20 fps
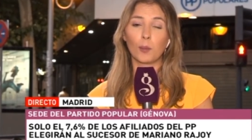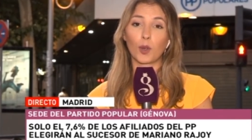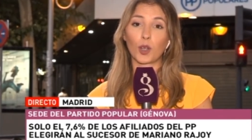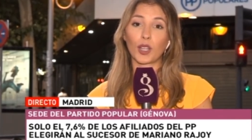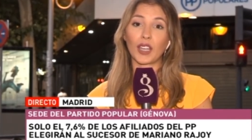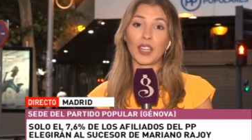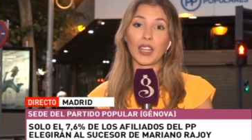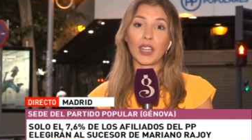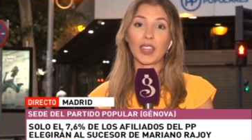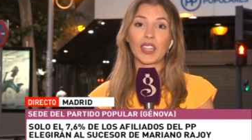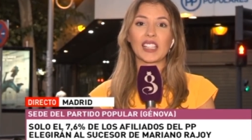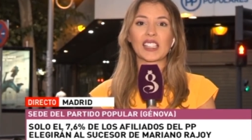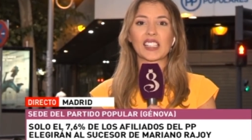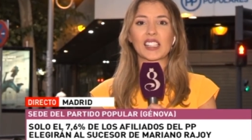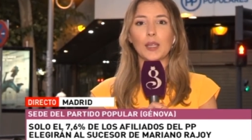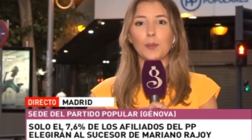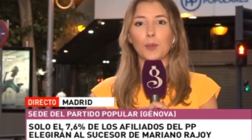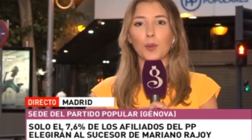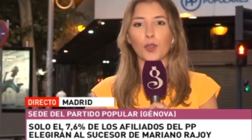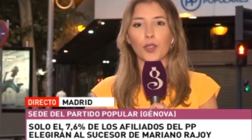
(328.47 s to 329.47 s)
porque dice
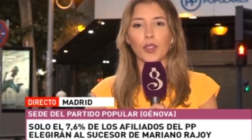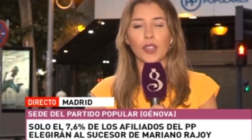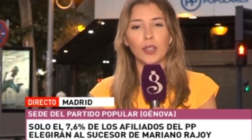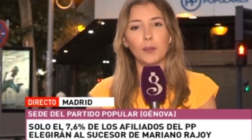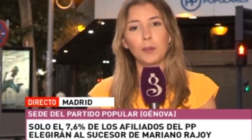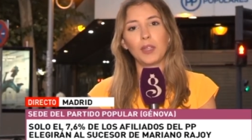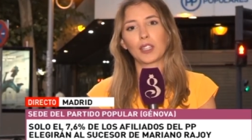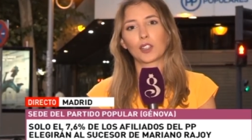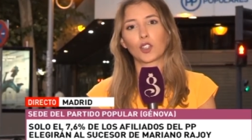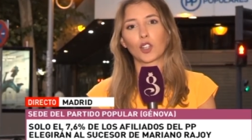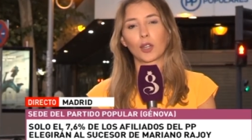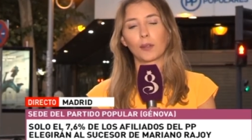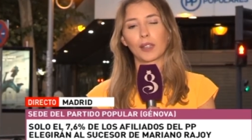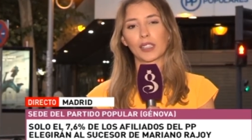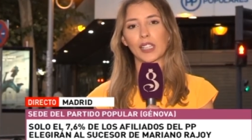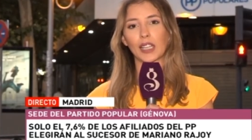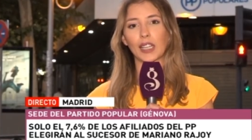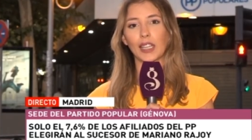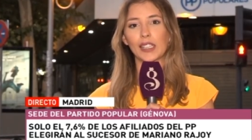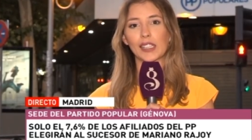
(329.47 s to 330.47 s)
este procedimiento que
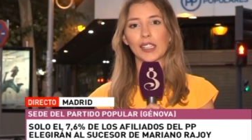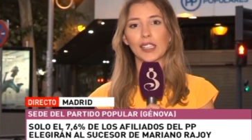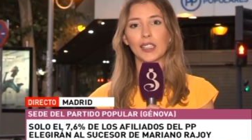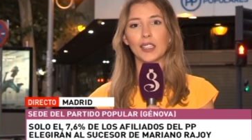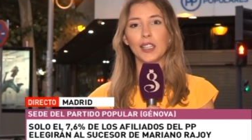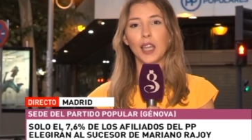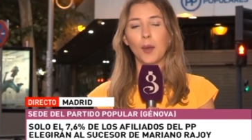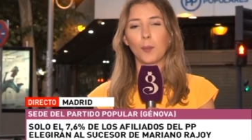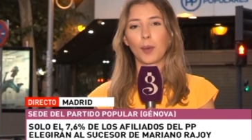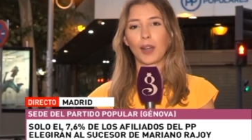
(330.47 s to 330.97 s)
va a seguirse